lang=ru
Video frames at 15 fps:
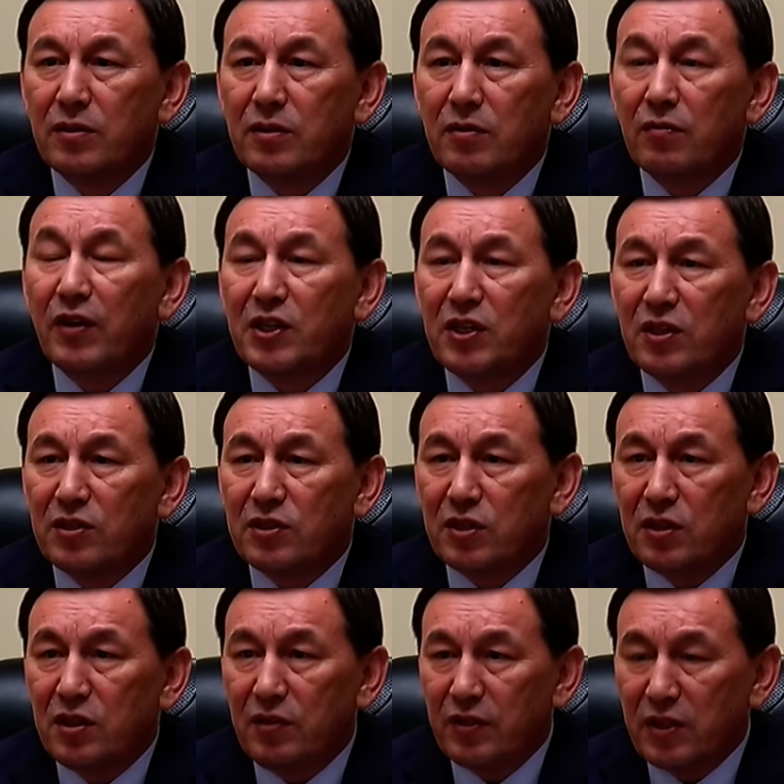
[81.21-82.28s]
в
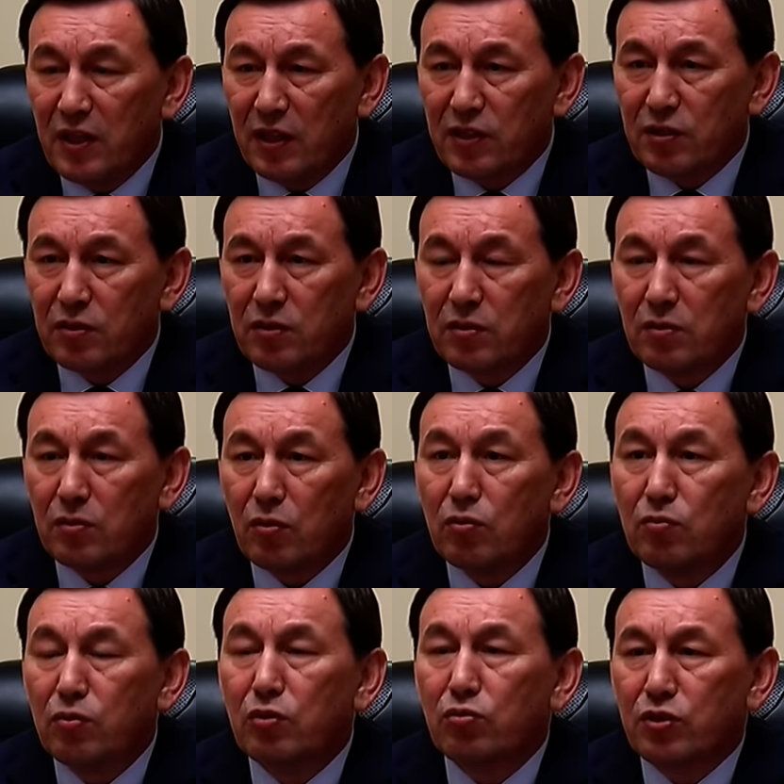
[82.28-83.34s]
11.19
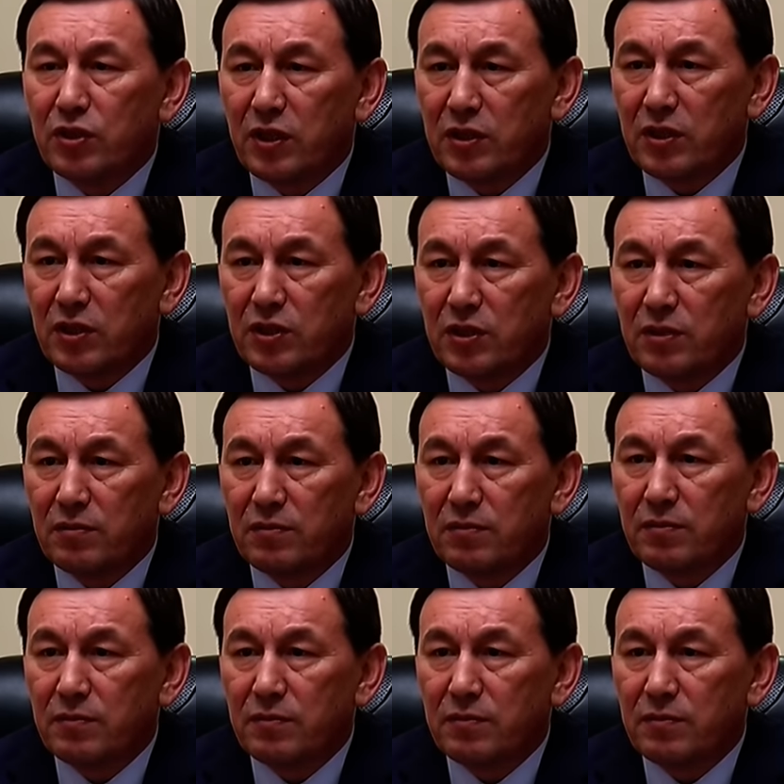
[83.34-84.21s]
он был уже задержан.